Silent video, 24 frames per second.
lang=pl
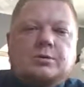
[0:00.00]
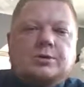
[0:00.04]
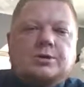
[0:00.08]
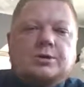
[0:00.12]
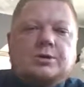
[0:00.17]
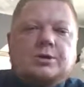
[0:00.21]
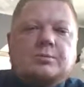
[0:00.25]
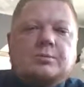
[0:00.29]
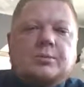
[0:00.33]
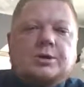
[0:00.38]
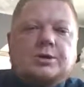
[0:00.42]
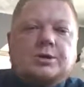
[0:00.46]

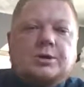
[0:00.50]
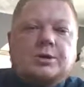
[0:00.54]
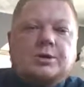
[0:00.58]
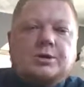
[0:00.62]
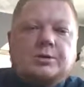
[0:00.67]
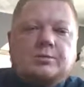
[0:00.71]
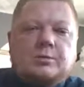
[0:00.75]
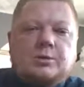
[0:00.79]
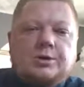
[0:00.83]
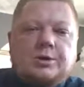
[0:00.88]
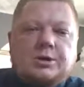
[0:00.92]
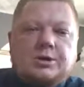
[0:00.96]
że
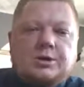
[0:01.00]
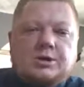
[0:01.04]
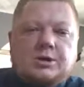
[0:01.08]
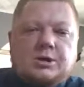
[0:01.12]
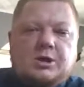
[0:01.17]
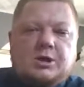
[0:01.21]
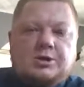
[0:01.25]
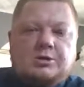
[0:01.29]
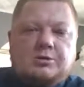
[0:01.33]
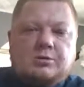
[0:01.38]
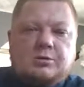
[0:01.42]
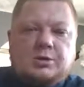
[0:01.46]
marzenie moje
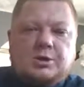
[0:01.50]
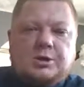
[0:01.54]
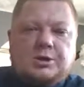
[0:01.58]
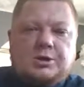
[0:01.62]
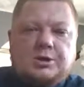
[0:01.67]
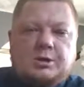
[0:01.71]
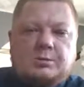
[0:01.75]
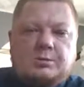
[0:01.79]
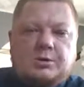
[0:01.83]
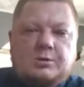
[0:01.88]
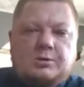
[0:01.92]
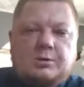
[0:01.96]
zeszło na
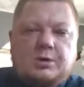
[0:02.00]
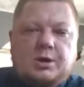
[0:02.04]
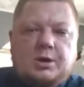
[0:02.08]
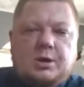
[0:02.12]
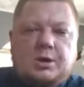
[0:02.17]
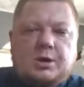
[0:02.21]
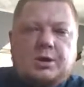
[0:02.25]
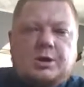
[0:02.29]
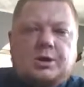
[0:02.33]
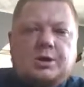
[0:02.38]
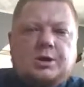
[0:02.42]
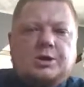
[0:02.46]
ziemię
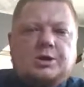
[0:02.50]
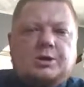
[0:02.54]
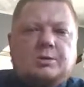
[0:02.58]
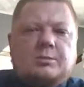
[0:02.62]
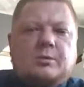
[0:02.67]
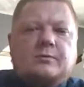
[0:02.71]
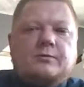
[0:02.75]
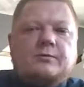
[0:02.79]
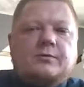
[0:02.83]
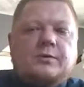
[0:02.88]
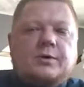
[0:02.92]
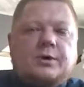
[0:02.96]
i że
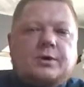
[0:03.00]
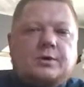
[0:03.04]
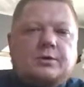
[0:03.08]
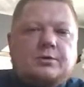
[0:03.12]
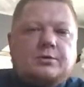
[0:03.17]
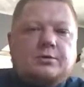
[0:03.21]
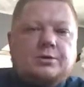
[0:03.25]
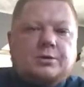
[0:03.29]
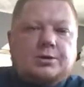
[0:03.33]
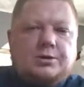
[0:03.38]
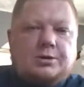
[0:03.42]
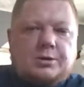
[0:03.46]
mam w
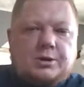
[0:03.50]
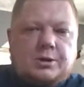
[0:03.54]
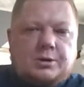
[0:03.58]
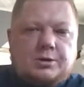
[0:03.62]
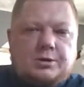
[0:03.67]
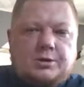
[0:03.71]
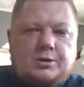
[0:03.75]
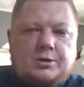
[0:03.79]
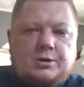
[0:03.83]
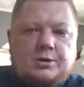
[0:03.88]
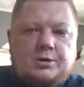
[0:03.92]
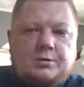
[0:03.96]
ręku
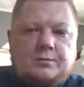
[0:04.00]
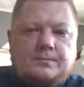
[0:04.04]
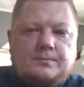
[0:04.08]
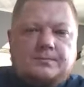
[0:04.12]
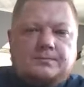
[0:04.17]
szczęście.